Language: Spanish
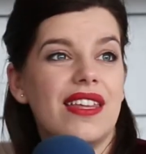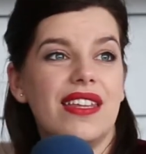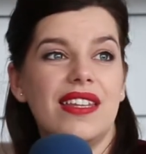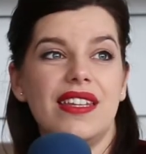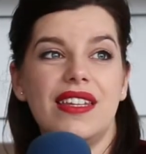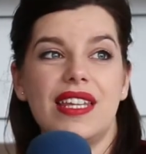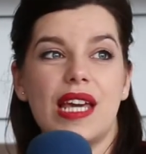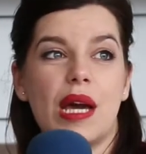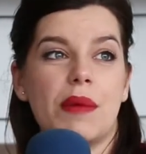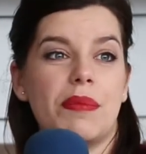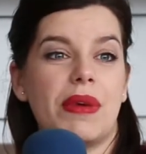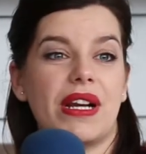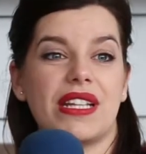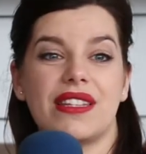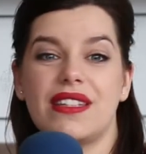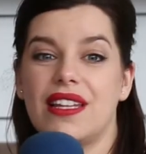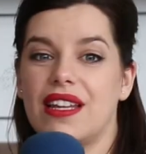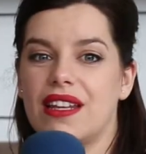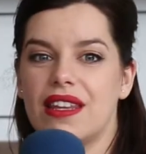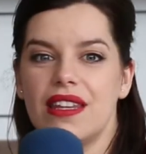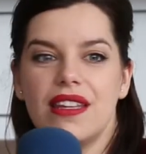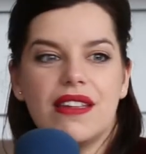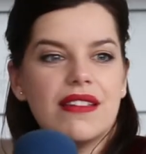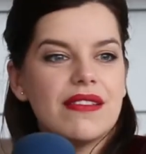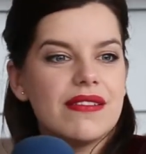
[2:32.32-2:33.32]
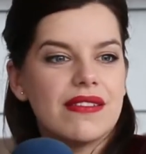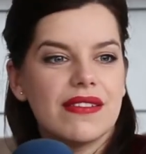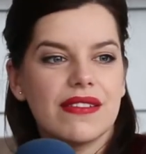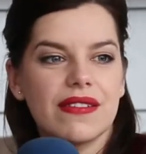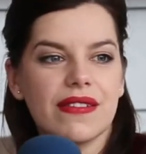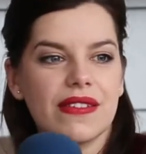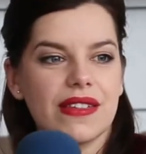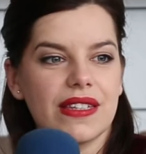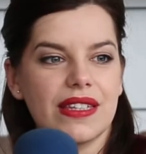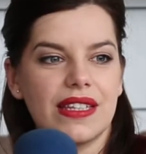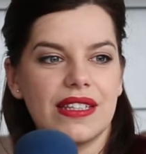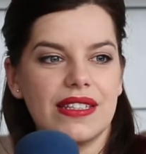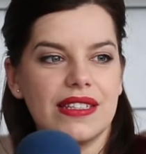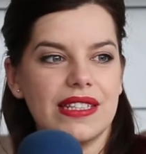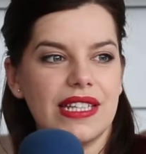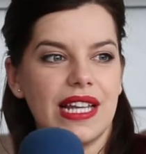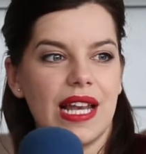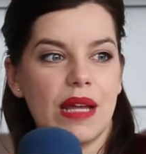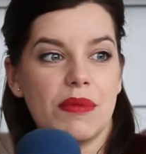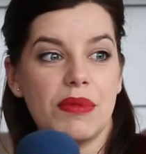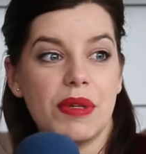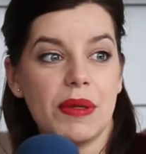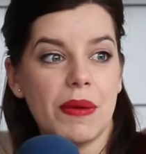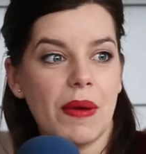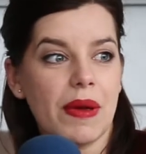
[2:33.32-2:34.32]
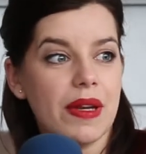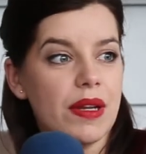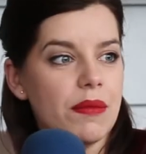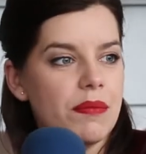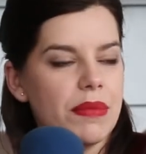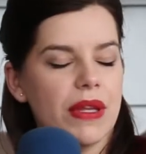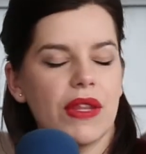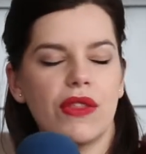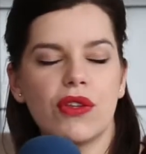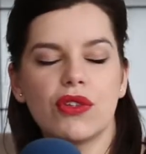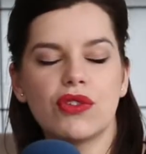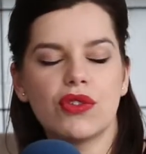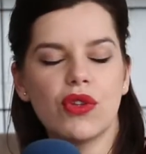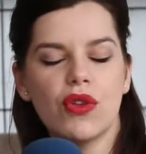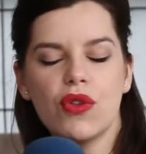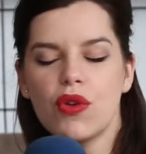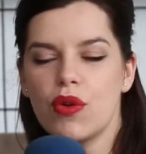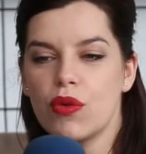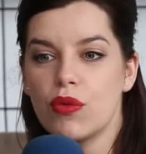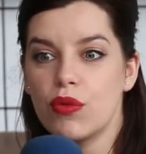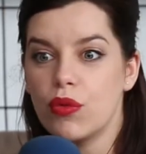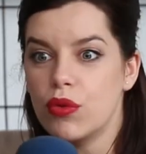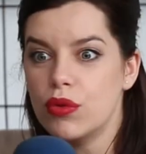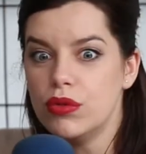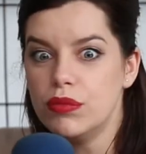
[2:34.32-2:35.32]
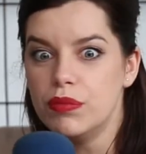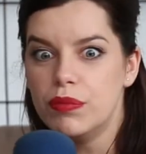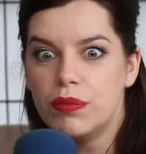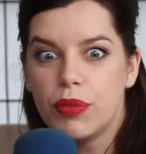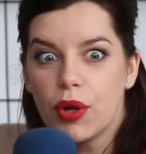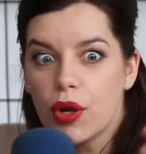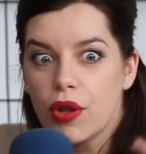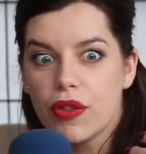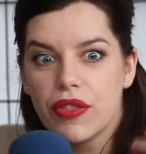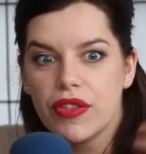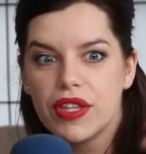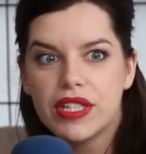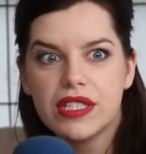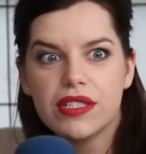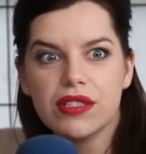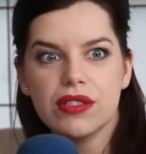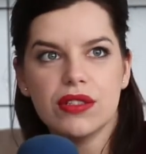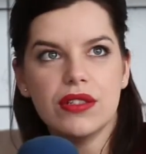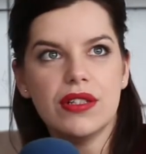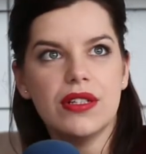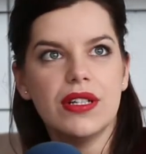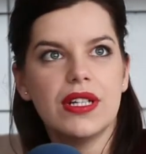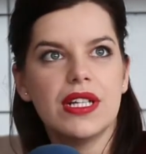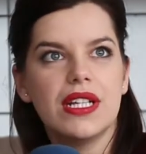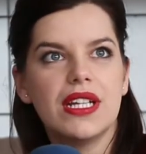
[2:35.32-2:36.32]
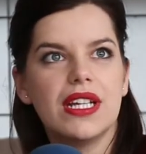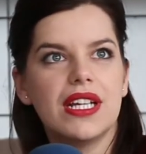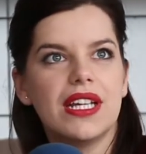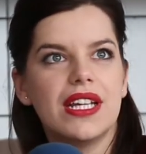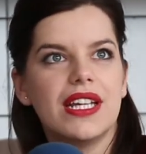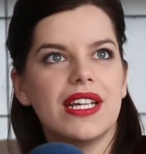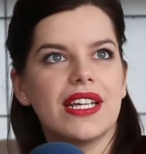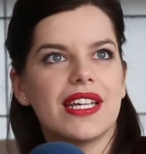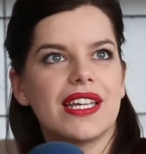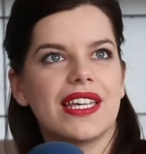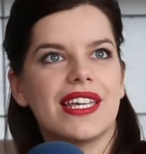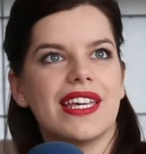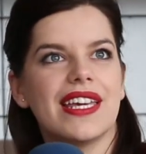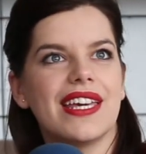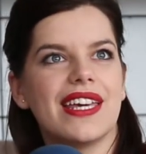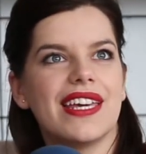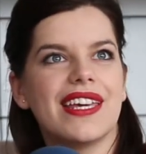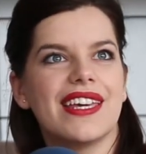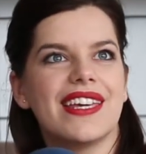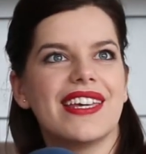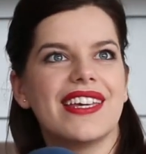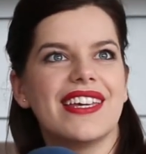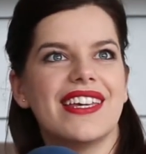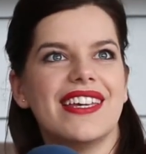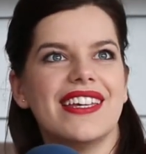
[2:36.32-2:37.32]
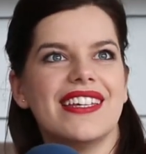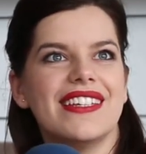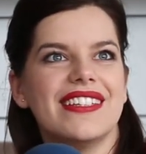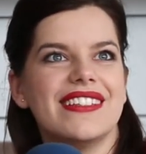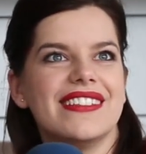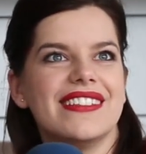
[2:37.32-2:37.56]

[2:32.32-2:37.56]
y a partir de, la primavera empezó todo un proceso que,